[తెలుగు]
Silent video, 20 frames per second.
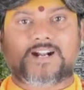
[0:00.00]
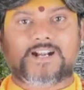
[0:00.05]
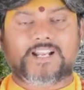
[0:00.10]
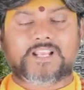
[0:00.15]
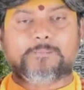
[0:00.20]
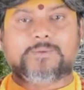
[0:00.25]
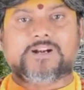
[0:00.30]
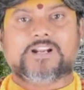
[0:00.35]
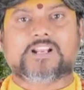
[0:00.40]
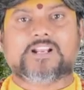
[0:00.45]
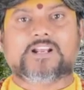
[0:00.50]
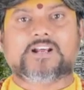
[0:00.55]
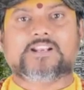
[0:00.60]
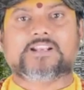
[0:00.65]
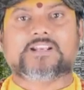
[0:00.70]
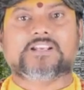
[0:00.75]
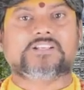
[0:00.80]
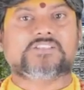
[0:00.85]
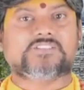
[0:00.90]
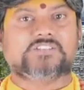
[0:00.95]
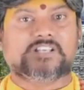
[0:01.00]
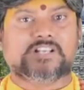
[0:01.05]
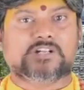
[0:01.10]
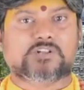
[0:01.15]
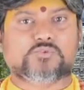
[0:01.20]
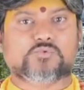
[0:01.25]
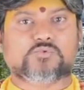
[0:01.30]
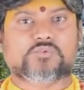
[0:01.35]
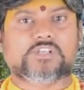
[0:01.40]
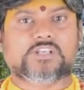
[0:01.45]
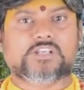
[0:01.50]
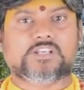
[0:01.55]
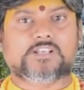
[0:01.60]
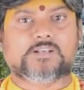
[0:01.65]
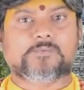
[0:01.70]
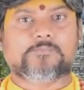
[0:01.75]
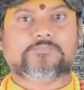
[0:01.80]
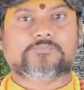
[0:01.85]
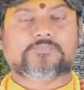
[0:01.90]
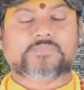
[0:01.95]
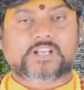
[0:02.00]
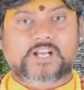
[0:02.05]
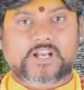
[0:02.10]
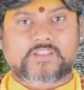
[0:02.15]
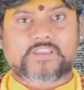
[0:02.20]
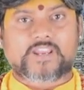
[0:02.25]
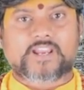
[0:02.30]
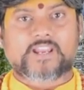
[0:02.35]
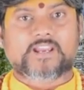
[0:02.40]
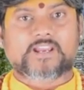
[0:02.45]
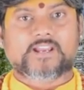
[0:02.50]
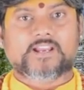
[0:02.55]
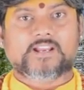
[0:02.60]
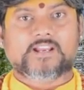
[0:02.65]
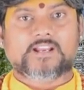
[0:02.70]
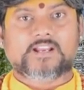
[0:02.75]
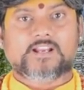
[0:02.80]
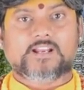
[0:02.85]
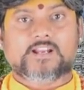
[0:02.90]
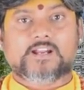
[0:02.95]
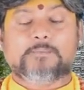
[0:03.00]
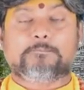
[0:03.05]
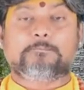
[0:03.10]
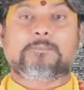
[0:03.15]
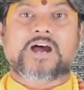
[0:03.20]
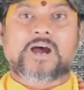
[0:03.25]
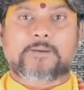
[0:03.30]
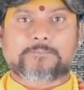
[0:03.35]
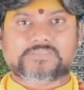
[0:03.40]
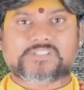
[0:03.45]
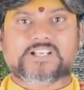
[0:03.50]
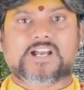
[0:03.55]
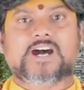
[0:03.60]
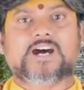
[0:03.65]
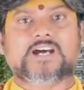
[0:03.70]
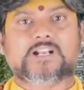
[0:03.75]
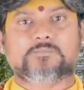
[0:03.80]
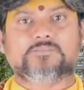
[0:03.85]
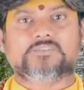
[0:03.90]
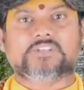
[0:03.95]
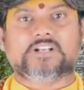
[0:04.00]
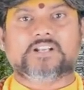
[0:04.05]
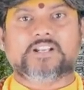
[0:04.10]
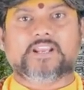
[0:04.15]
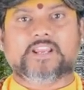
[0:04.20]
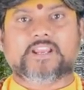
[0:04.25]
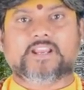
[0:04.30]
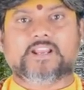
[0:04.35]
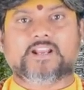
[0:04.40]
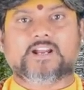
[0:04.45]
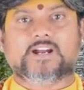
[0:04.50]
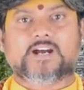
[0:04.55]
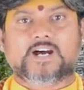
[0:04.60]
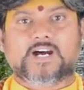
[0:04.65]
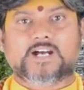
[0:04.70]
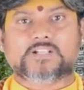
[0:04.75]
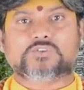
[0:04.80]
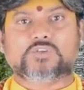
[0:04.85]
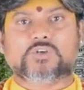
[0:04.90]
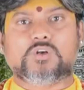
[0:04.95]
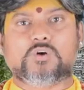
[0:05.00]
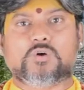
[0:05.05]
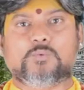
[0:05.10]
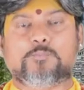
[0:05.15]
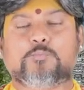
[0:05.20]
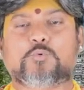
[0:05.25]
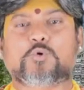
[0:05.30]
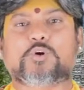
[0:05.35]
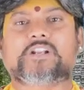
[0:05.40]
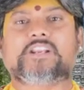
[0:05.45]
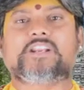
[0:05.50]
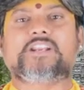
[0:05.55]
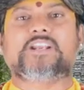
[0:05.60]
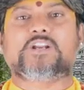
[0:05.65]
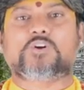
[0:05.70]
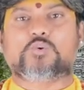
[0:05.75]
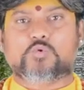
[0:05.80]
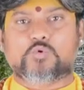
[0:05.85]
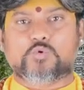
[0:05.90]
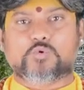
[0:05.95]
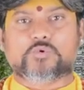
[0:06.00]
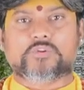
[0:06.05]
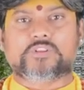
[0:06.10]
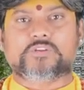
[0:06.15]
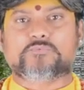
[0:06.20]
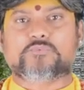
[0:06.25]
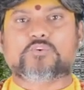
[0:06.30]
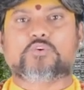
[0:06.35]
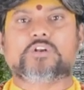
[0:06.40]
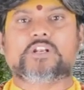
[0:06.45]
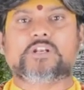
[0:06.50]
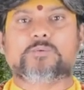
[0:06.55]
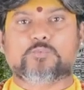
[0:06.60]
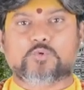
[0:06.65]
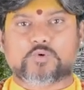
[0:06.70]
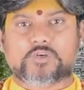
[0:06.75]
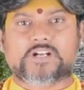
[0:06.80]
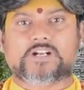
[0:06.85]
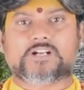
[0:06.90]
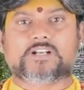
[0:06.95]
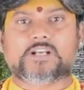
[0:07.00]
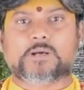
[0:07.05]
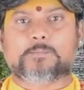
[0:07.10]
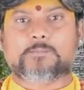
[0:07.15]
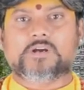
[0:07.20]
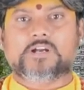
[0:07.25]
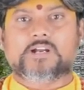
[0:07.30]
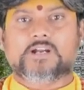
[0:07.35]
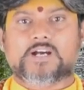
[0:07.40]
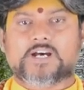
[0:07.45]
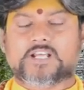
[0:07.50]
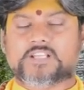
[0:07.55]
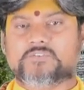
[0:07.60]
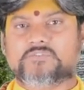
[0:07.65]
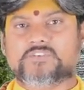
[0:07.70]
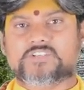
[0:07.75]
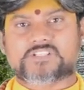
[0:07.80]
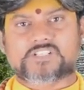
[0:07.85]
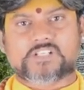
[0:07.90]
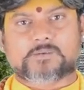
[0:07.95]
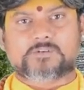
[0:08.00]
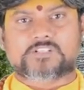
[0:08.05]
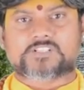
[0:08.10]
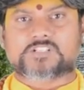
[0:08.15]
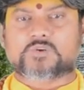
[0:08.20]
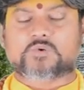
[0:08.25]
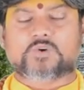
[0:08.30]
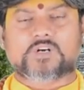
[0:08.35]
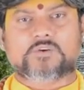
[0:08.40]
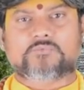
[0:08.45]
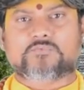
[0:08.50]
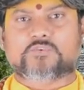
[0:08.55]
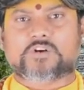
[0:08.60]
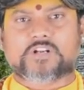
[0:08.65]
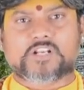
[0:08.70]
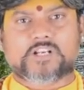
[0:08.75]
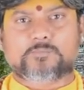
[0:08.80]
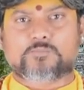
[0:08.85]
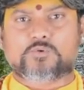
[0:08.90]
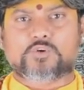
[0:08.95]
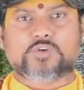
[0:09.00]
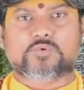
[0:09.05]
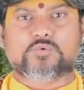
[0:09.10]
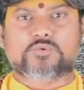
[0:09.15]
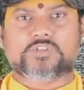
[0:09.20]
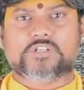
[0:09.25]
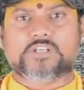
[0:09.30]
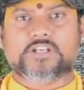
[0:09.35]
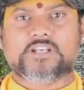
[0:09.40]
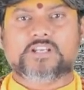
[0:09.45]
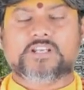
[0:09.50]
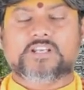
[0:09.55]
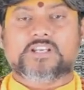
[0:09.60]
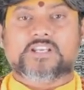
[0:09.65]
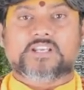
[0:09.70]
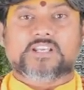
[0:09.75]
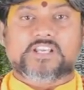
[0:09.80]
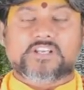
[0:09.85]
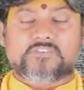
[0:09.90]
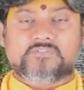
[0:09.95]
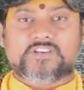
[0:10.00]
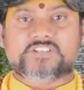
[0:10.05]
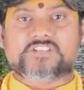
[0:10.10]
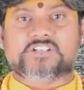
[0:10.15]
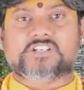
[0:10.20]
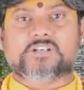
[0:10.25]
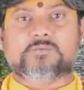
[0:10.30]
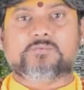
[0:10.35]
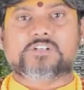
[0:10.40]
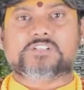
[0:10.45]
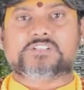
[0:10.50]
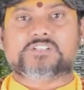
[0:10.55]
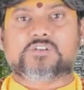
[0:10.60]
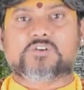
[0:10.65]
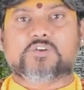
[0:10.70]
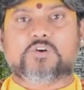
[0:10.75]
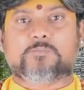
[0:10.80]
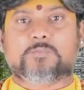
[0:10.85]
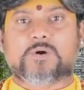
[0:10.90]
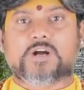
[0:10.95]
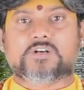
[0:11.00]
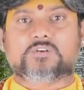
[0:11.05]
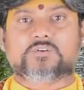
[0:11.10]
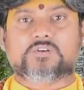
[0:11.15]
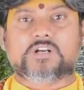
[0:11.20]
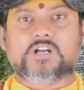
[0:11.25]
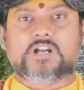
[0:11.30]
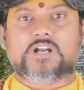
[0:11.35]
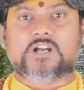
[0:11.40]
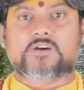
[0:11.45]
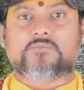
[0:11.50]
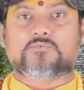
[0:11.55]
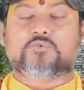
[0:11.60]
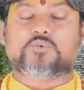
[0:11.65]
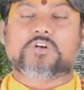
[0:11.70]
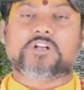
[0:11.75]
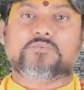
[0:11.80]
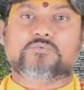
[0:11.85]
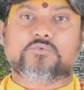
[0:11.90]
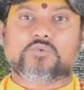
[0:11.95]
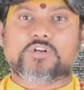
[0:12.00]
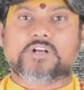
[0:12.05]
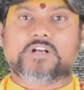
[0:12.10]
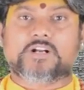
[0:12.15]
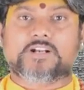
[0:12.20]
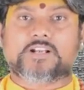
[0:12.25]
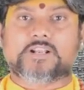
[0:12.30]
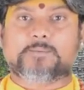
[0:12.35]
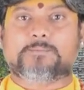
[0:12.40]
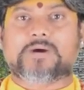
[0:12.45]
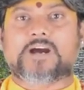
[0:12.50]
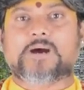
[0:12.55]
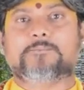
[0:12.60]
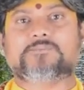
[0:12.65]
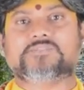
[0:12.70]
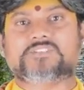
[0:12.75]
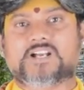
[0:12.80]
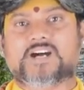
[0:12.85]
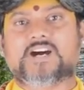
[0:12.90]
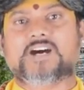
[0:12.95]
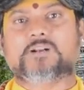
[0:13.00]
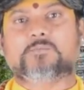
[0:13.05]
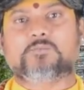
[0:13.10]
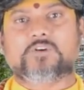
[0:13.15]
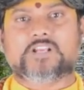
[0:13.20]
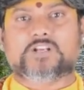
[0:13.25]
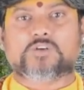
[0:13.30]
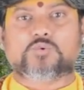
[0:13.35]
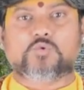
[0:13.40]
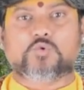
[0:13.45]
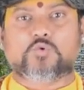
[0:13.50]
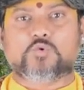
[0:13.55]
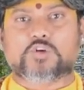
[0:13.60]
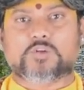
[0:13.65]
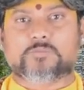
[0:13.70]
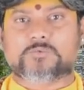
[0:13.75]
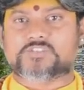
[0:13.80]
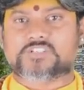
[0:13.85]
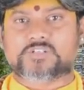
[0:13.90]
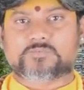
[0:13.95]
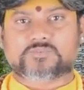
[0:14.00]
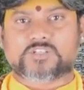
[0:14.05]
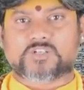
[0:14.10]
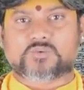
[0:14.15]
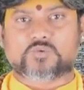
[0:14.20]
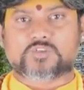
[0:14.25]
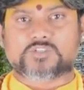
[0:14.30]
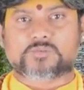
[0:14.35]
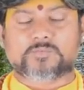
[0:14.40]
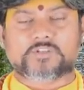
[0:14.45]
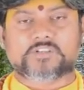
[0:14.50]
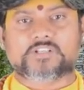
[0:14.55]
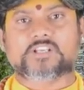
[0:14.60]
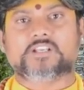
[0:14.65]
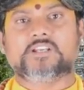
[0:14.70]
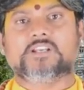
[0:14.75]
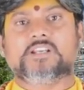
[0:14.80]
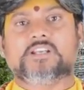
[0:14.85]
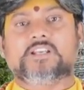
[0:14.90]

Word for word: నాడీ మండలానికి చేరుతుంది అదే మాంసాహారం తింటే అందులో ప్రోటీన్ ఎక్కువ ఉంటుంది ప్రోటీన్ ఫుడ్ అంటాం అది వెజిటబుల్స్లో కూడా ప్రోటీన్ ఫుడ్ ఉంది ఈ వెజిటేబుల్స్లో పాటుగా ఫుడ్ ఇన్ ఫుడ్ కంటే మాంసాహారంలో ఎక్కువగా ఉంటుందని చెప్తారు కొంతమంది